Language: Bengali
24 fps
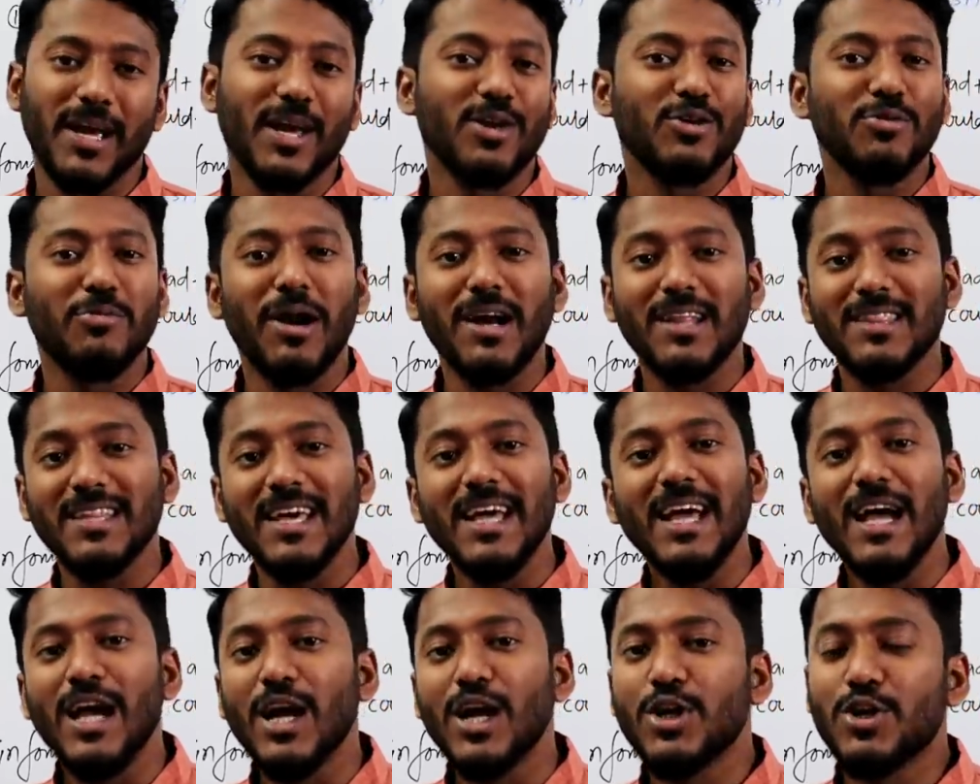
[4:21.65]
আমাকে একটু
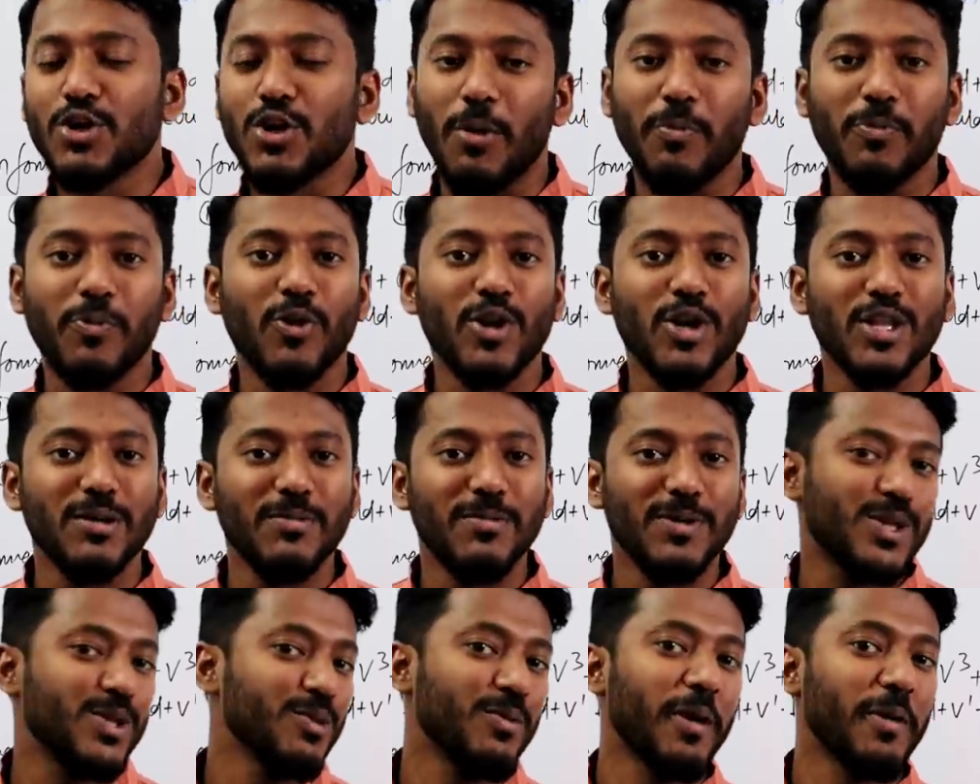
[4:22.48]
বাড়িতে ড্রপ
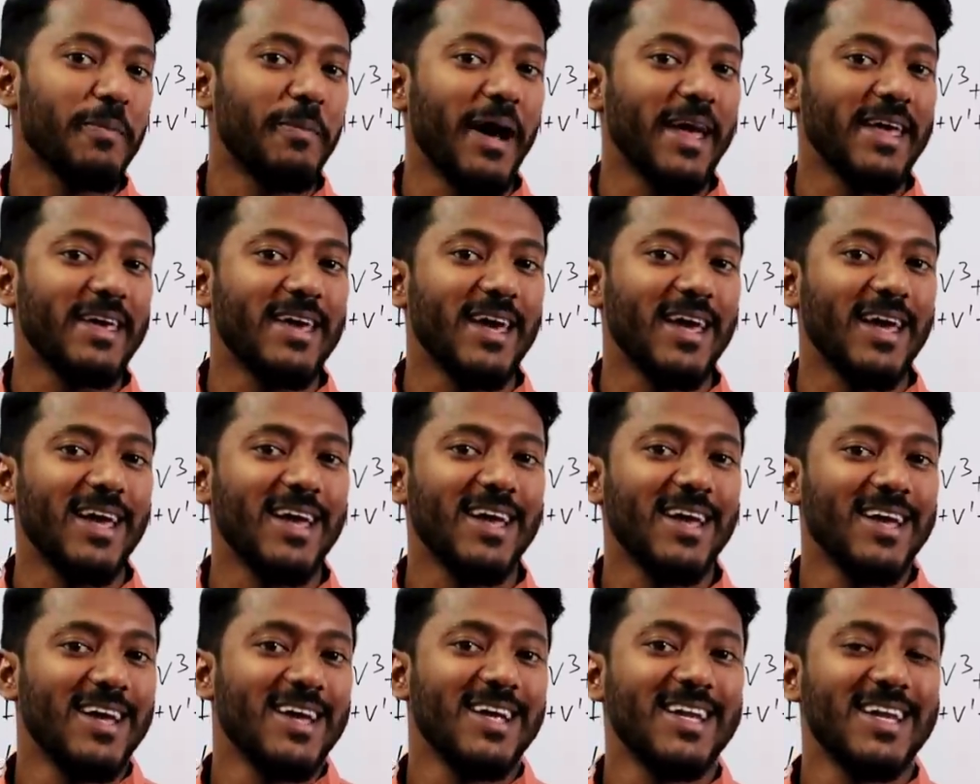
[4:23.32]
করে দেবে তোমার বাইকে